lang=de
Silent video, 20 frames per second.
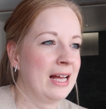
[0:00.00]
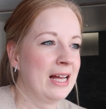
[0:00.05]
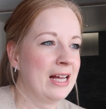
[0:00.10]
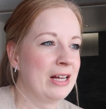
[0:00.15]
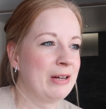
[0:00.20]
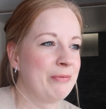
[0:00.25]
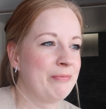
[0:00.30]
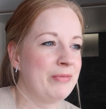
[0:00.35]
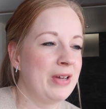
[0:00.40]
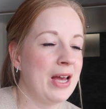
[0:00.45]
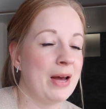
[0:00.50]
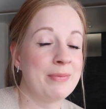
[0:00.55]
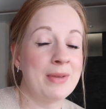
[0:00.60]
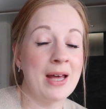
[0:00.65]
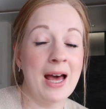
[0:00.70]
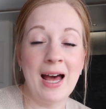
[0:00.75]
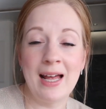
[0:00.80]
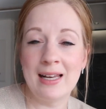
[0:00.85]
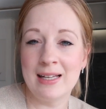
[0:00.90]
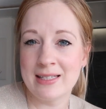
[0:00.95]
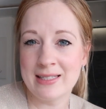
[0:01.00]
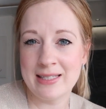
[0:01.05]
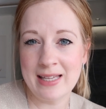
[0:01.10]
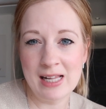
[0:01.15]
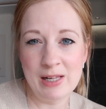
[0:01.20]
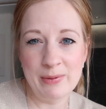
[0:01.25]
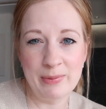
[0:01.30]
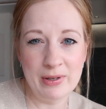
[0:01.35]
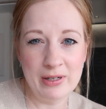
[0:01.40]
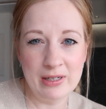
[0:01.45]
Ähm, wir haben da alles
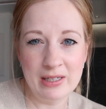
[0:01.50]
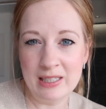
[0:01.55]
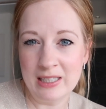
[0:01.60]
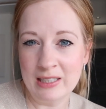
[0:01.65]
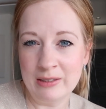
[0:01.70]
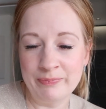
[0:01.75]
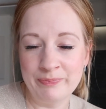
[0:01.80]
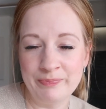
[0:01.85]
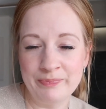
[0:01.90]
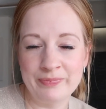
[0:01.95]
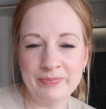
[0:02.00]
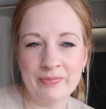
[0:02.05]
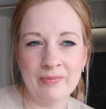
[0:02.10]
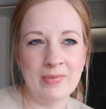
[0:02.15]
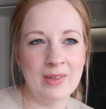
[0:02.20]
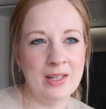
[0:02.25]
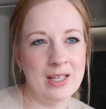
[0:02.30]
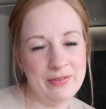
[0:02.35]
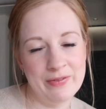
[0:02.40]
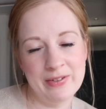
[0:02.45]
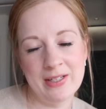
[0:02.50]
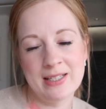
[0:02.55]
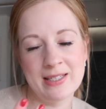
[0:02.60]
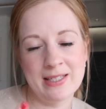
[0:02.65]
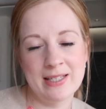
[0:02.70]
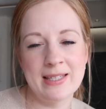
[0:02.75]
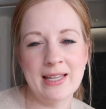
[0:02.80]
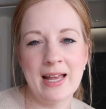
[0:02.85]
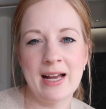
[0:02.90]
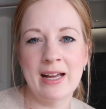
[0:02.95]
selber, ähm, ich will
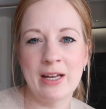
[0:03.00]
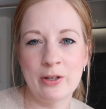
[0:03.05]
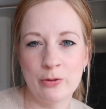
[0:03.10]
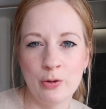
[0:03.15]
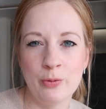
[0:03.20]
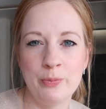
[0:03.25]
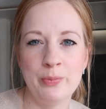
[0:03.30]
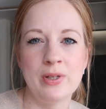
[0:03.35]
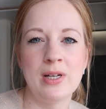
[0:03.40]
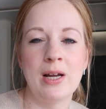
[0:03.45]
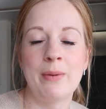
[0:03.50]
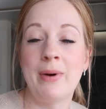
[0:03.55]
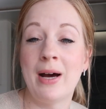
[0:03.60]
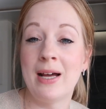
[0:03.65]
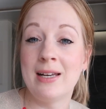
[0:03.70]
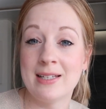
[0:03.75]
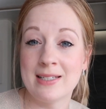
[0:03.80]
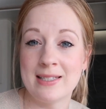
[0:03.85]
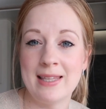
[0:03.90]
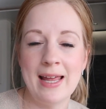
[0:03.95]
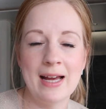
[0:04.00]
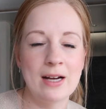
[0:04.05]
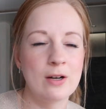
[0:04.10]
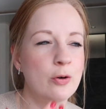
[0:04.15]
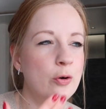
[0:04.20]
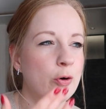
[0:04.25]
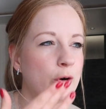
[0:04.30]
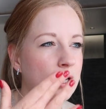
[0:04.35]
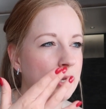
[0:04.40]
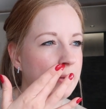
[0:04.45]
jetzt nicht sagen entrümpelt, aber alles
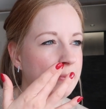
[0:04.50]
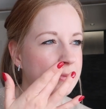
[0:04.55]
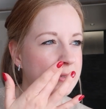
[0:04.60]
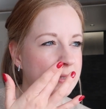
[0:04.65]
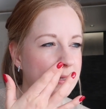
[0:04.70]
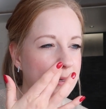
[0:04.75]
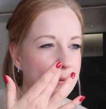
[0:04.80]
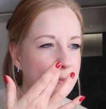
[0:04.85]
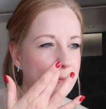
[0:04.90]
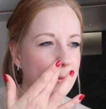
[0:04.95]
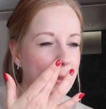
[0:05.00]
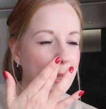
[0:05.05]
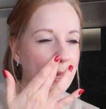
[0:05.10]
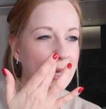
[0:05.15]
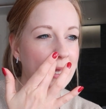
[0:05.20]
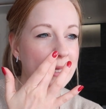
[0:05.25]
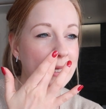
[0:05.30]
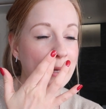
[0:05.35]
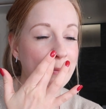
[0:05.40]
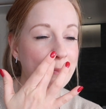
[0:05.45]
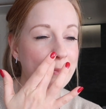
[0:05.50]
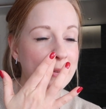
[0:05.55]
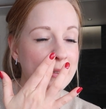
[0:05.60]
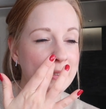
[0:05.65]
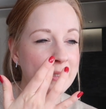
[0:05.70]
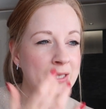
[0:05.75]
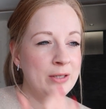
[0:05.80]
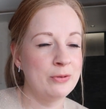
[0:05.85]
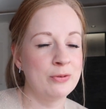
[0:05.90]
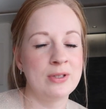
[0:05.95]
leergeräumt. Ähm, ich habe
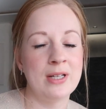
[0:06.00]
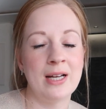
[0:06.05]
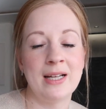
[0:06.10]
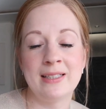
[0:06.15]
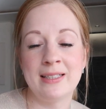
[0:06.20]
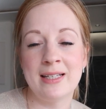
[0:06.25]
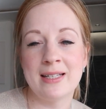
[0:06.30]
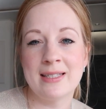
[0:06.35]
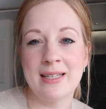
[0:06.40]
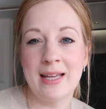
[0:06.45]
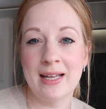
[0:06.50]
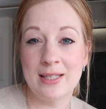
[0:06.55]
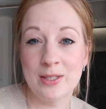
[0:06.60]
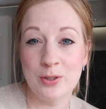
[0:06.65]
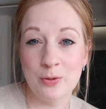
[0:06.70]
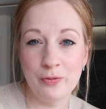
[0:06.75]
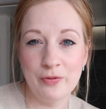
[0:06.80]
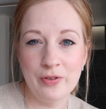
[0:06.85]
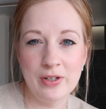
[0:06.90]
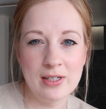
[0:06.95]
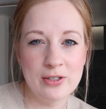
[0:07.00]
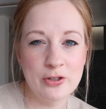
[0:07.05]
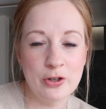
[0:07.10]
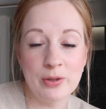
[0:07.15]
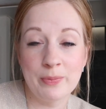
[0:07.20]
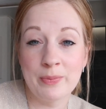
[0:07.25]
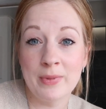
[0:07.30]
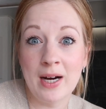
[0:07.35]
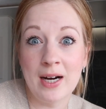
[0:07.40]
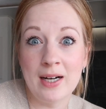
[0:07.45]
mit Nino da in der Zeit so viel
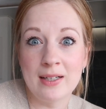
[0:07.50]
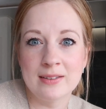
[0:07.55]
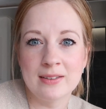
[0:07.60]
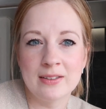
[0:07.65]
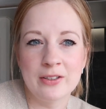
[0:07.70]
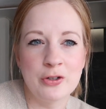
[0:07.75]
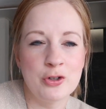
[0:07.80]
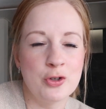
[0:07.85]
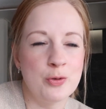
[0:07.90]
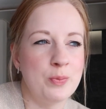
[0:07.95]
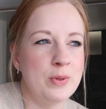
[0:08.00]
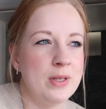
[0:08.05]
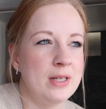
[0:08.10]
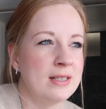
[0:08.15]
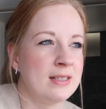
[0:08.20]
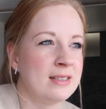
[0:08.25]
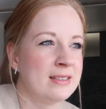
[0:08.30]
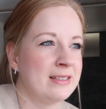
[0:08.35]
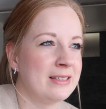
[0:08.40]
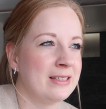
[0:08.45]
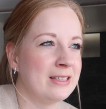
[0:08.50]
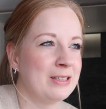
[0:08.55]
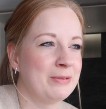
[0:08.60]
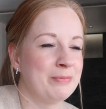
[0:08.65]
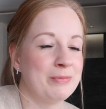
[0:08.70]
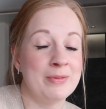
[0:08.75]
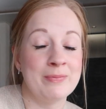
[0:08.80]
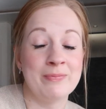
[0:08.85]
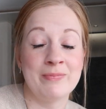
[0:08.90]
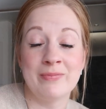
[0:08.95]
schon im Garten gespielt.
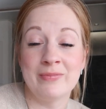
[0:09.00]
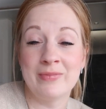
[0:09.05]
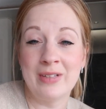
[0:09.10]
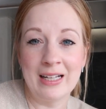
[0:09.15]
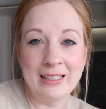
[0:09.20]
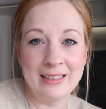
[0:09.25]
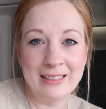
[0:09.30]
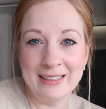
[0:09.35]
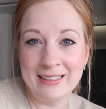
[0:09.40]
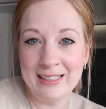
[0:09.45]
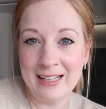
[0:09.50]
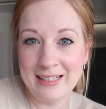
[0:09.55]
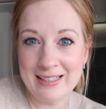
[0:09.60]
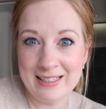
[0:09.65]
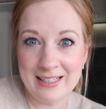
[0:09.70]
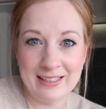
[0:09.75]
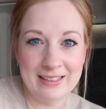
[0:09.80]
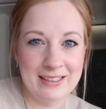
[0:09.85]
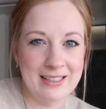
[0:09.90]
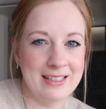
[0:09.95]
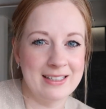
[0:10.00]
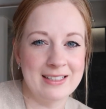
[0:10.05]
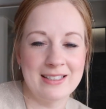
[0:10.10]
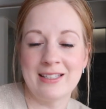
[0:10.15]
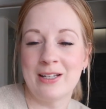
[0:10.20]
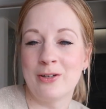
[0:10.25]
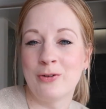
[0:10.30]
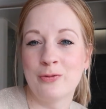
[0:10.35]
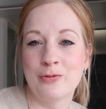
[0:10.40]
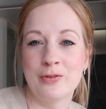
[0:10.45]
wir hatten einen kleinen
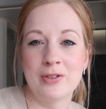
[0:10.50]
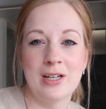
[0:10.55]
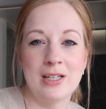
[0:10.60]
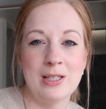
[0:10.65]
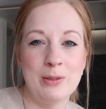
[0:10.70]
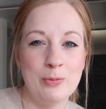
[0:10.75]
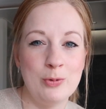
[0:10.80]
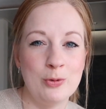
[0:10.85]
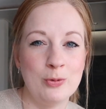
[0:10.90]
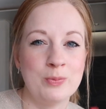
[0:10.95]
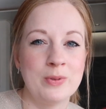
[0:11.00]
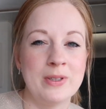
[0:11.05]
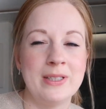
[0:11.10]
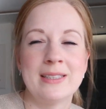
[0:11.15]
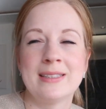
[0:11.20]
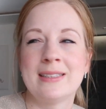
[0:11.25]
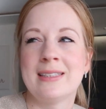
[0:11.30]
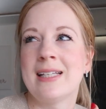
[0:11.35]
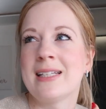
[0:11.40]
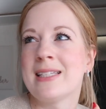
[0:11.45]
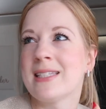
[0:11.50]
Sandkasten, er durfte da die Blumen gießen